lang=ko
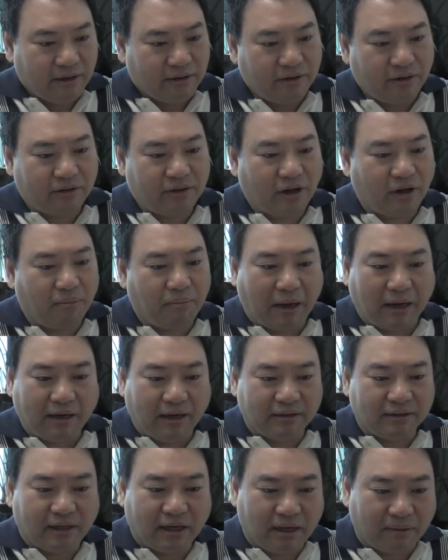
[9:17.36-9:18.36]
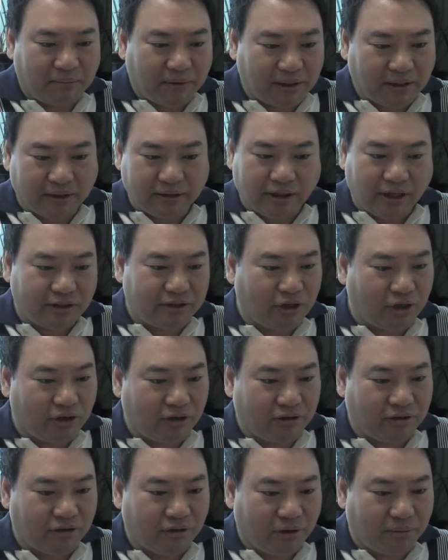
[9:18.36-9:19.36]
그렇다고 만난 사람마다 내
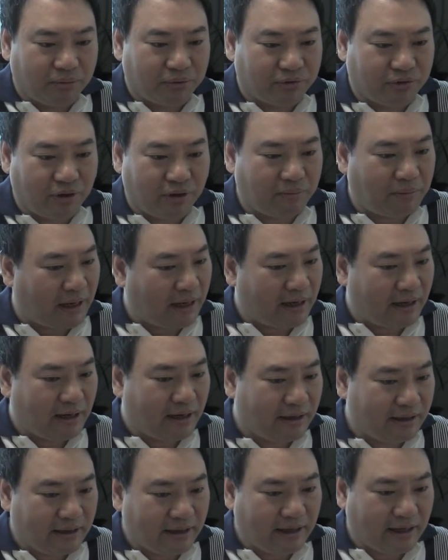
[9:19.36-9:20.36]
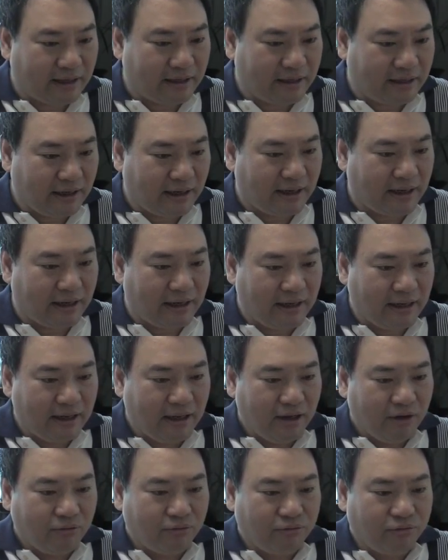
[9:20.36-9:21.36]
죄를 들어보세요 말하라는 게 아니라
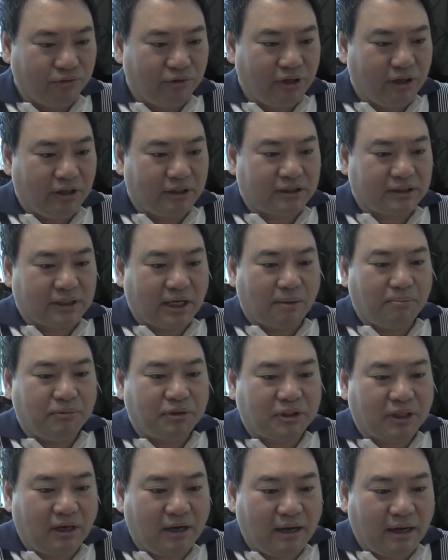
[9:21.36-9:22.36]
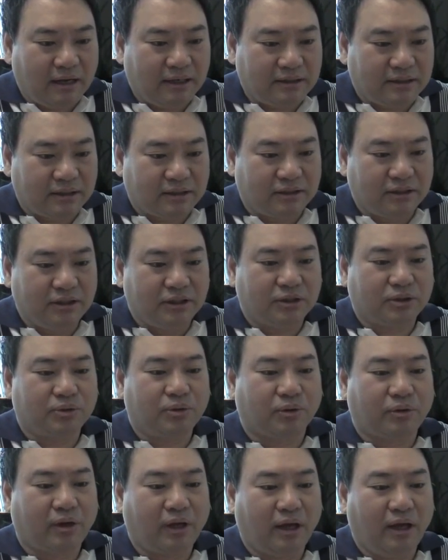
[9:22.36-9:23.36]
우리 참 신랑이신
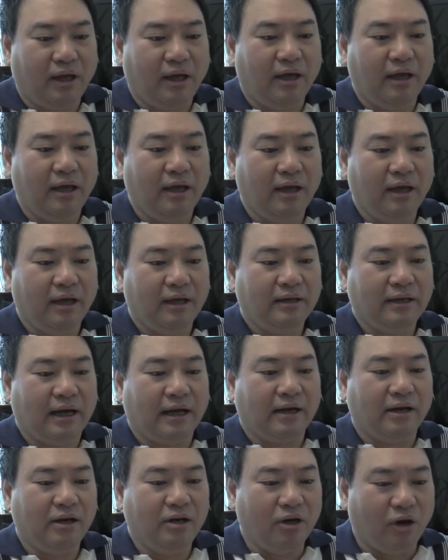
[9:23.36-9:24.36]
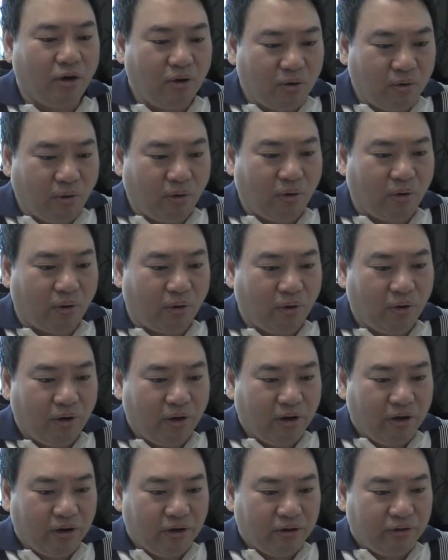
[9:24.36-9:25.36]
그리스도께 나를 열고
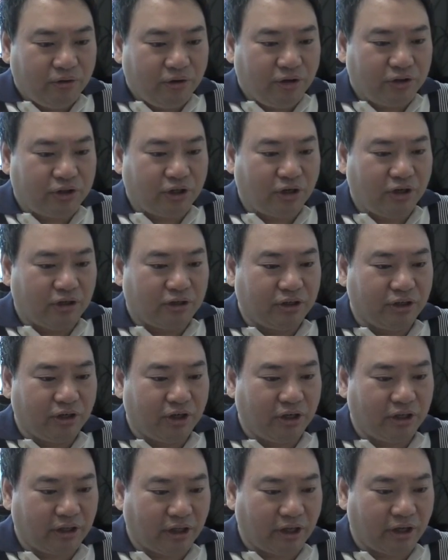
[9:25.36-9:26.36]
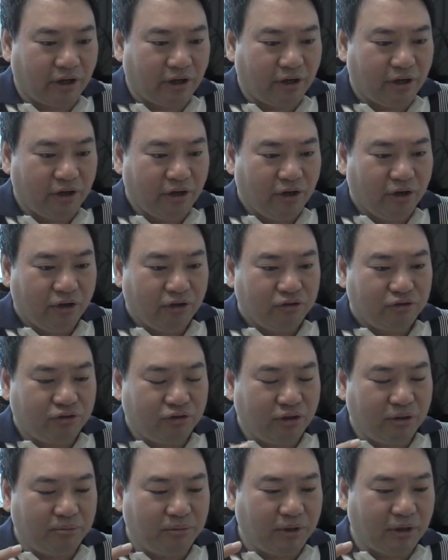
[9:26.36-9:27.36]
내 죄를 드려야 돼요.
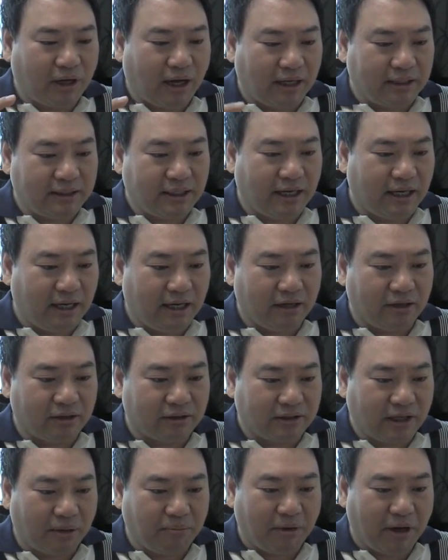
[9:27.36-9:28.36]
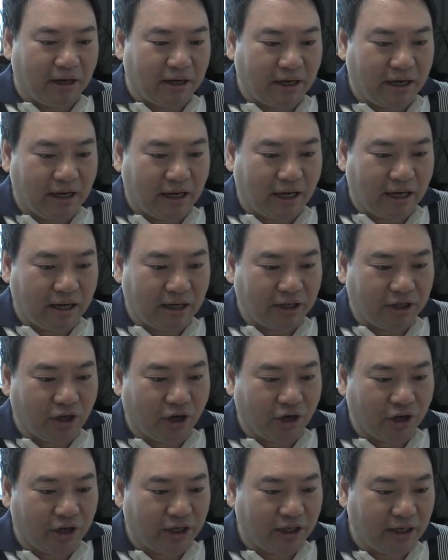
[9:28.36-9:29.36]
주님은 가장 사마리아
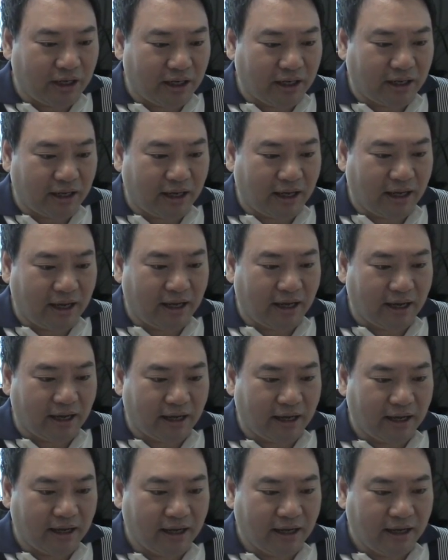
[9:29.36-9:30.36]
여인에게